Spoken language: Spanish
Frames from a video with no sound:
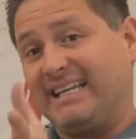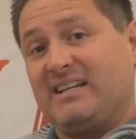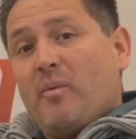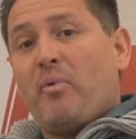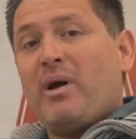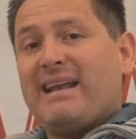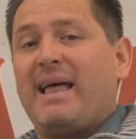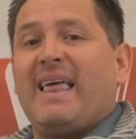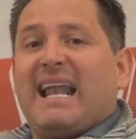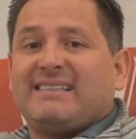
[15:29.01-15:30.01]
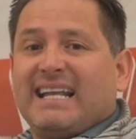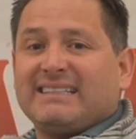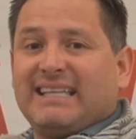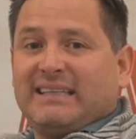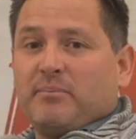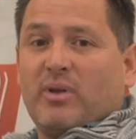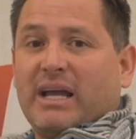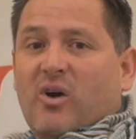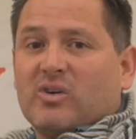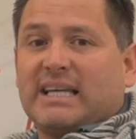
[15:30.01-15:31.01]
Si no pueden mandar a hacer este
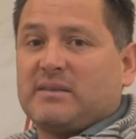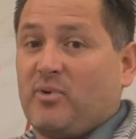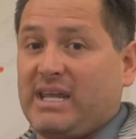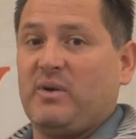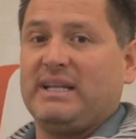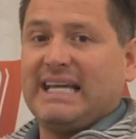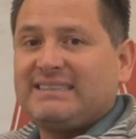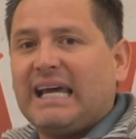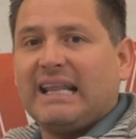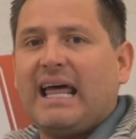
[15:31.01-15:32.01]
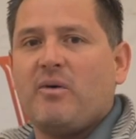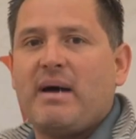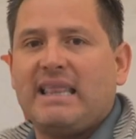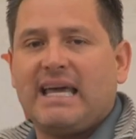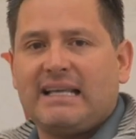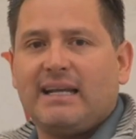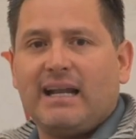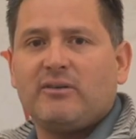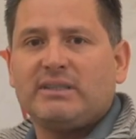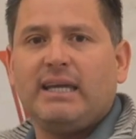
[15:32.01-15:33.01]
tipo de cosas, porque ahorita es tardado mandar
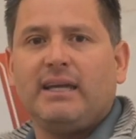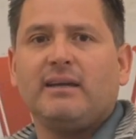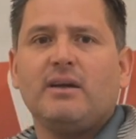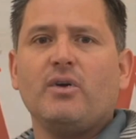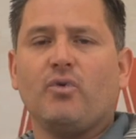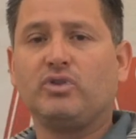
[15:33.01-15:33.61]
a hacer algo así,